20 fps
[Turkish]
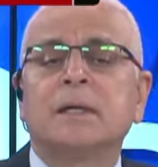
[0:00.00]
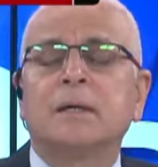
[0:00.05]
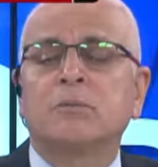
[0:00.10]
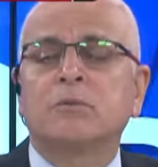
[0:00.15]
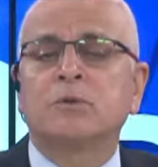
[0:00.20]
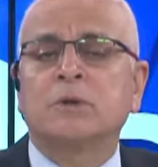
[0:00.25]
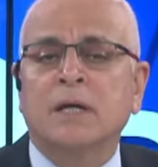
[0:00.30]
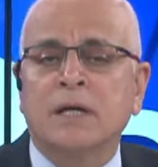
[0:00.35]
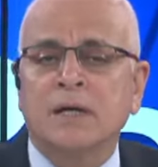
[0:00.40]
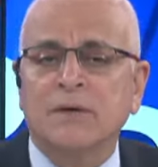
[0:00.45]

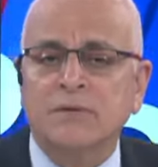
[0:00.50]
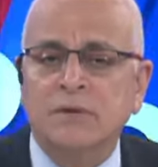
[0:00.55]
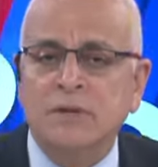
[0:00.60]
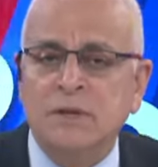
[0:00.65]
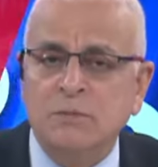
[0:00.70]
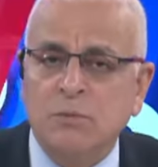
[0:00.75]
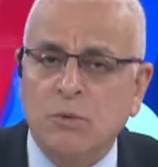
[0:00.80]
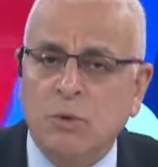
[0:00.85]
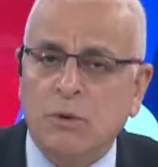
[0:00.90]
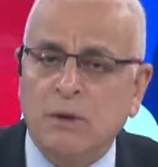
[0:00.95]

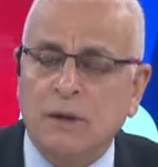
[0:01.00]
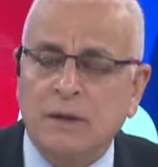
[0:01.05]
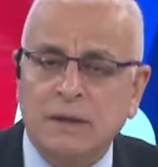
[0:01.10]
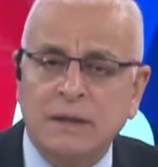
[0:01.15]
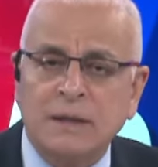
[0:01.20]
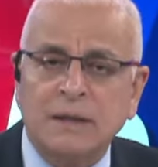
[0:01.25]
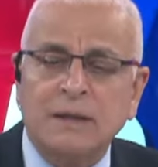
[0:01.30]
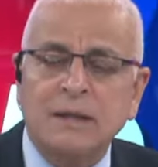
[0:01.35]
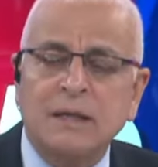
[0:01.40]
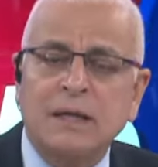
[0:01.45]
tarafsız bölgede
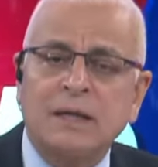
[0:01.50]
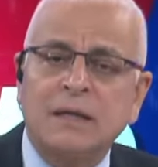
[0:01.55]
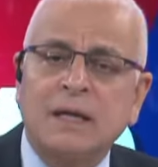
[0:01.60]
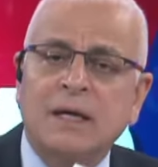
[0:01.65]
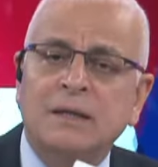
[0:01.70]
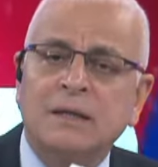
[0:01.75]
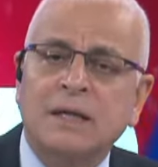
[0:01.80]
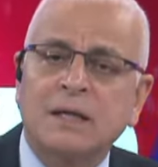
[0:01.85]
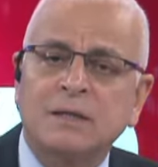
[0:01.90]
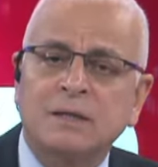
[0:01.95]
yine
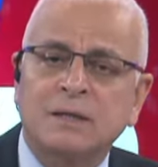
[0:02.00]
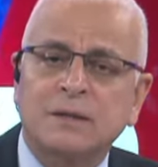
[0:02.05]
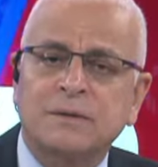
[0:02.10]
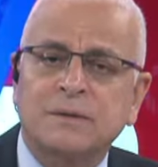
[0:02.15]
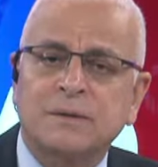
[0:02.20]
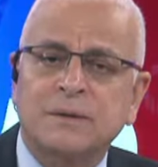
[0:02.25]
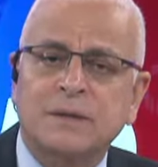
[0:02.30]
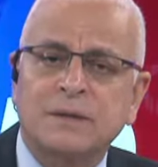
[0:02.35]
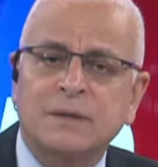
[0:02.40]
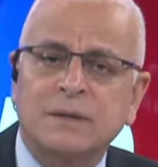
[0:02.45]
yandaş
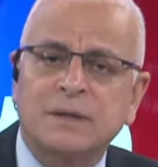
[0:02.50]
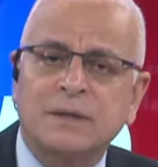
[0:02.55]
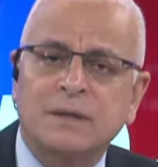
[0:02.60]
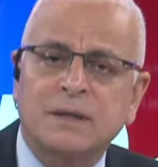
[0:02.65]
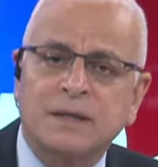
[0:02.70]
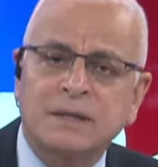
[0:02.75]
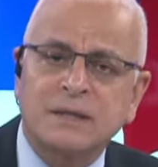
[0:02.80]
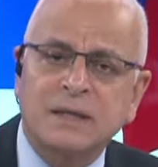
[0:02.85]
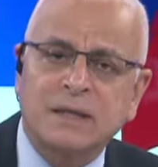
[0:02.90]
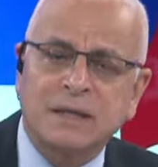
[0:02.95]
e,
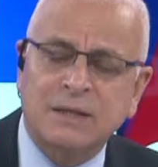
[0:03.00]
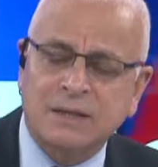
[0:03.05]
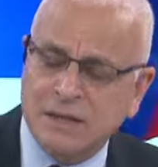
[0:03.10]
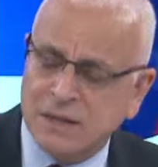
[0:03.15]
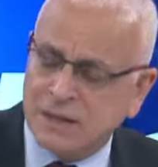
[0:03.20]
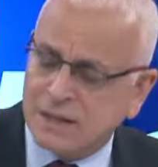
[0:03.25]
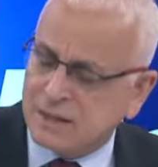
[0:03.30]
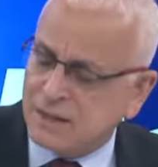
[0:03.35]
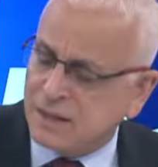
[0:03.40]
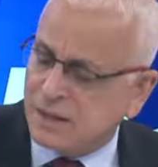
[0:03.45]

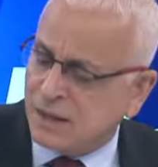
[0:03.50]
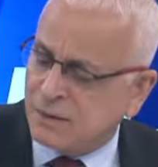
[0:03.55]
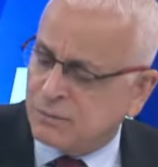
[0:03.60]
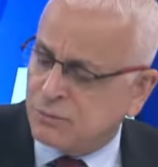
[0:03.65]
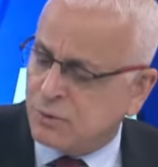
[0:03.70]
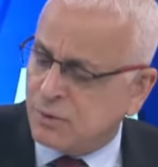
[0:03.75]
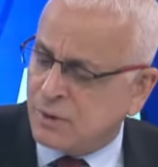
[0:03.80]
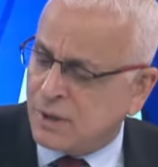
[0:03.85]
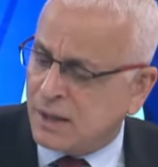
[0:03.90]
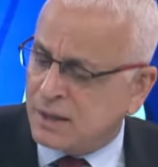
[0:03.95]
gazetecilerden
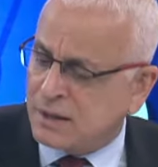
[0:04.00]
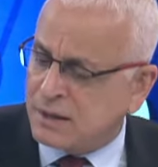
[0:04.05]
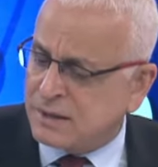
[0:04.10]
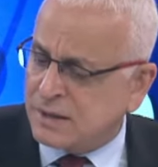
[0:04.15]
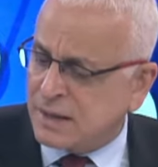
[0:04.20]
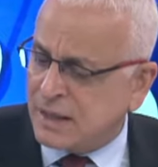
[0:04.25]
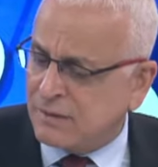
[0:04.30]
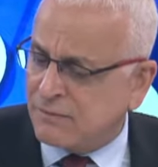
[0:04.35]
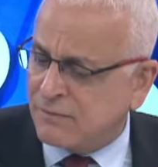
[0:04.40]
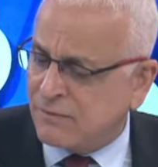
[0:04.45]
Abdülkadir
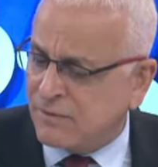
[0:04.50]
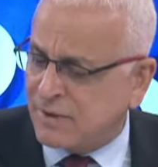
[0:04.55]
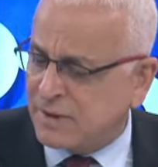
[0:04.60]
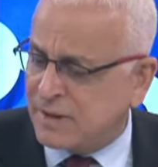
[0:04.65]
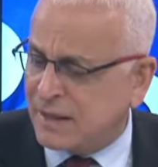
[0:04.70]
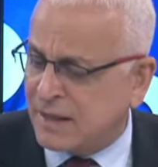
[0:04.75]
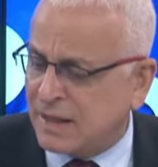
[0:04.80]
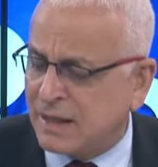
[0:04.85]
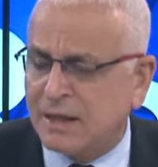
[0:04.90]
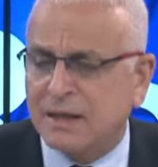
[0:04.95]
Selvi ve
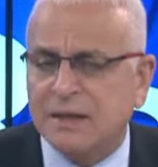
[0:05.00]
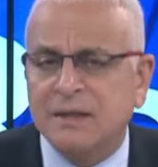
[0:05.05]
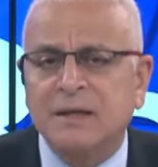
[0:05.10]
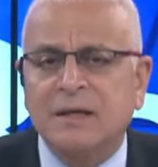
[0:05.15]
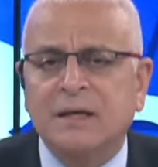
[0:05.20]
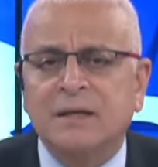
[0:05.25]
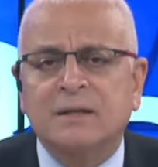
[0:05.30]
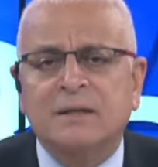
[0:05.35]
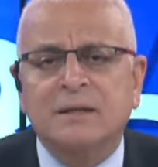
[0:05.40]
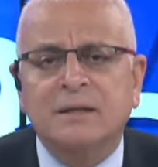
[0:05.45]
diğerlerinin
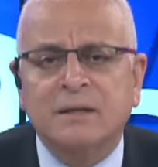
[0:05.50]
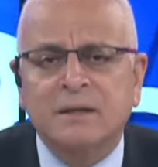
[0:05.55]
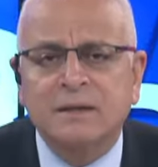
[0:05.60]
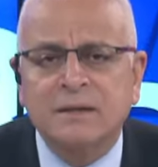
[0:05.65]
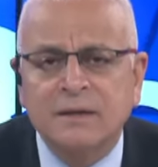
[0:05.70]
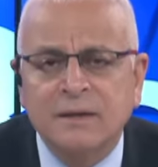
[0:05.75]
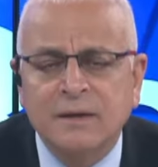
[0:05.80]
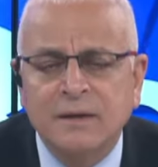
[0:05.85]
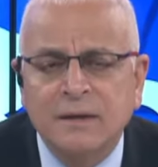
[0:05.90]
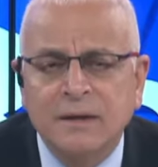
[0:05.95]
katıldığı
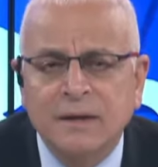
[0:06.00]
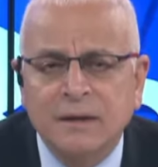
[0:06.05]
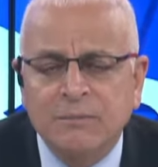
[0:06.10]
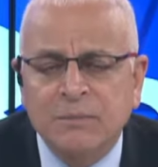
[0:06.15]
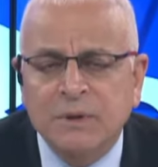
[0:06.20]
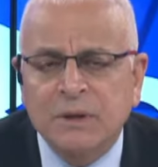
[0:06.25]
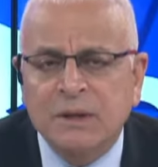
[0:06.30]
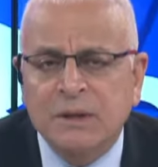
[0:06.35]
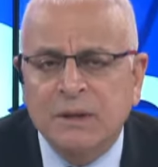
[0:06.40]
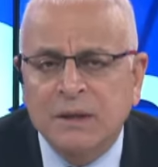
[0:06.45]

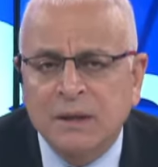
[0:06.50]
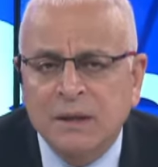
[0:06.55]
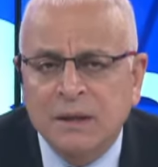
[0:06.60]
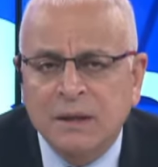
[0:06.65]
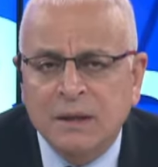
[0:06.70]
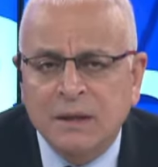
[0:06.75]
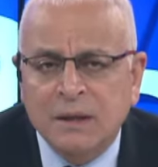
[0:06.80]
bir e,